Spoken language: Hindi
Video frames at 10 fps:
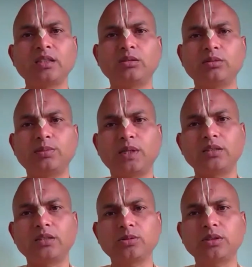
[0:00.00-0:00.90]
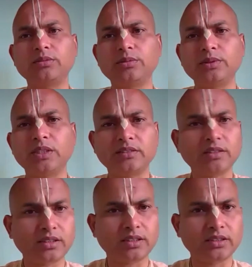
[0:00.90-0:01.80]
क्योंकि प्राण तो कभी भी जा
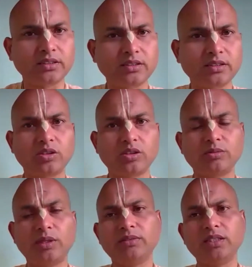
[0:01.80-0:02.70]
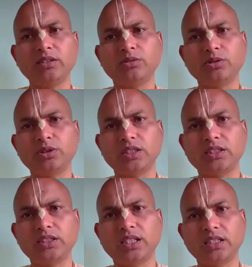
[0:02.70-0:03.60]
सकते हैं और भगवान ने घोषणा
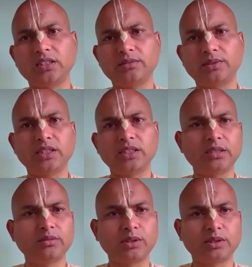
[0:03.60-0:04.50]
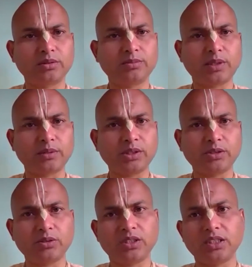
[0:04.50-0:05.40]
किया आठवें अध्याय में भगवत
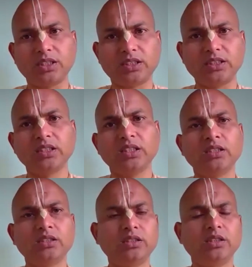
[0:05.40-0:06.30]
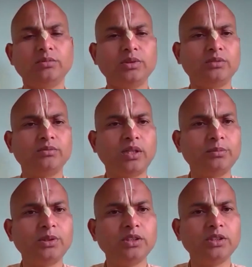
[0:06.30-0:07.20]
प्राप्ति को लेकर के यम यम
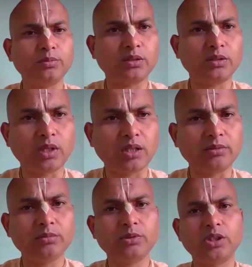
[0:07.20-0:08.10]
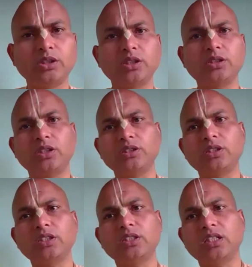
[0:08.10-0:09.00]
वापी स्मरण भावम त्यज
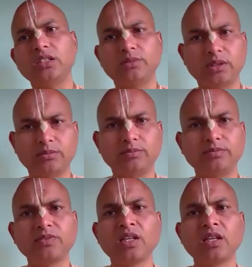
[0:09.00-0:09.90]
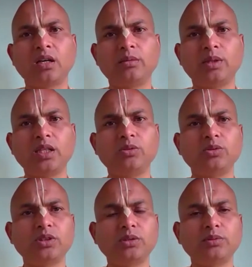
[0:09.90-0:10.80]
त्यंत कले भरम हमारा
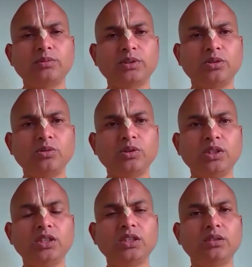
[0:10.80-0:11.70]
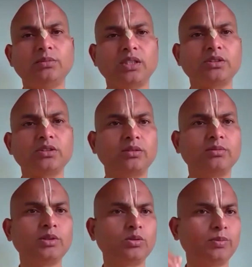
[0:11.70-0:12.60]
उस समय में जरूरी नहीं कि हमारा
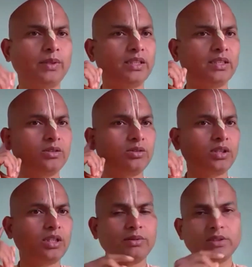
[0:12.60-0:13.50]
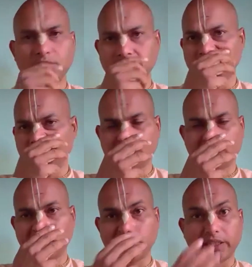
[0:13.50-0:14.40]
श्रवण हो पाए क्योंकि आवश्यक नहीं कि
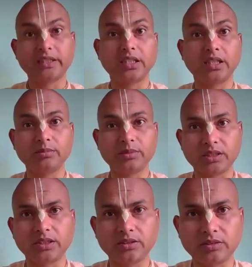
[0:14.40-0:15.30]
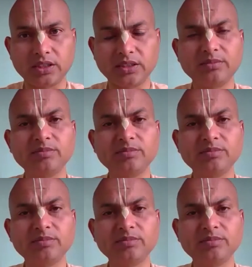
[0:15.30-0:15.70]
हमारे कान काम करते होंगे